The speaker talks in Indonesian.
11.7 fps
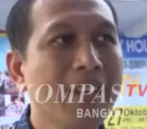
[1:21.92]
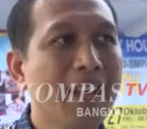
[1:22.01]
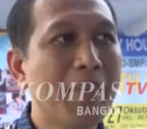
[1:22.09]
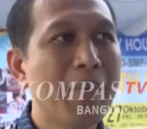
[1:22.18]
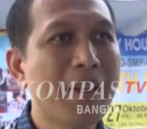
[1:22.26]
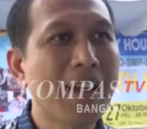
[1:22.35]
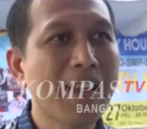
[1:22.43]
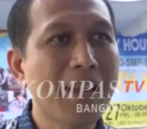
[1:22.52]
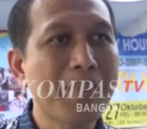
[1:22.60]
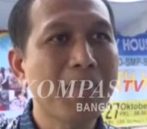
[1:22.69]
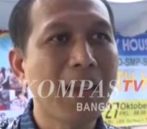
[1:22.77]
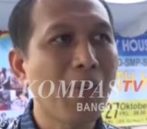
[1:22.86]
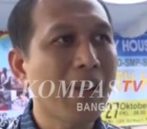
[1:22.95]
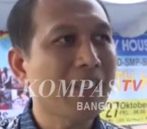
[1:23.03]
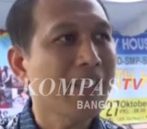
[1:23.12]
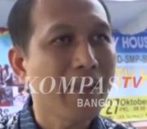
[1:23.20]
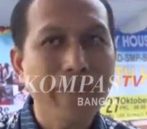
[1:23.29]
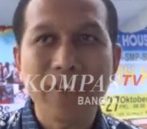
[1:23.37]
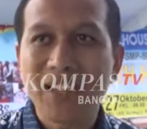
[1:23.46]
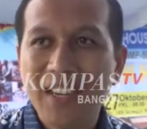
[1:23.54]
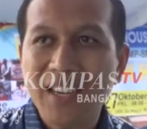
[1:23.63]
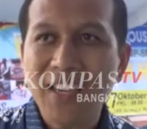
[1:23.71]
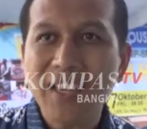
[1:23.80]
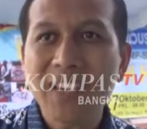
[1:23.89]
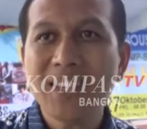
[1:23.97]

kami berharap lewat event ini